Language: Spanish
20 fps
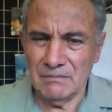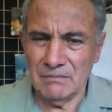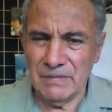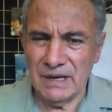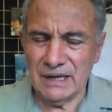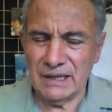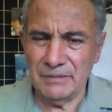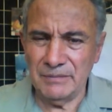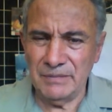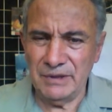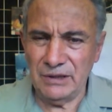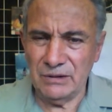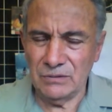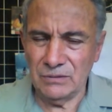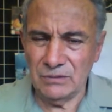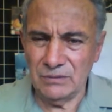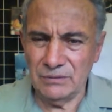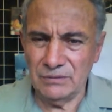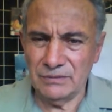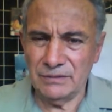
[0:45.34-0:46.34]
va
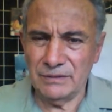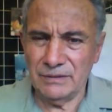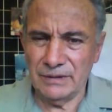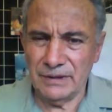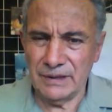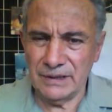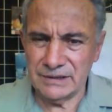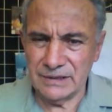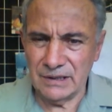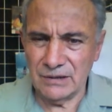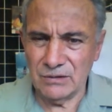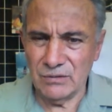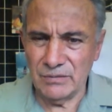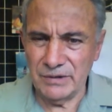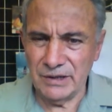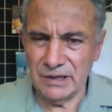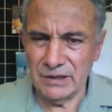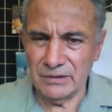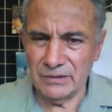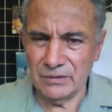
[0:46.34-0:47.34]
camino de ser
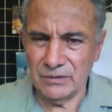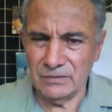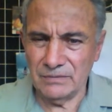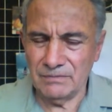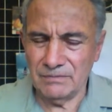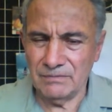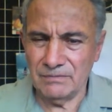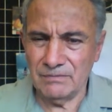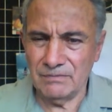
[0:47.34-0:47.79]
gobierno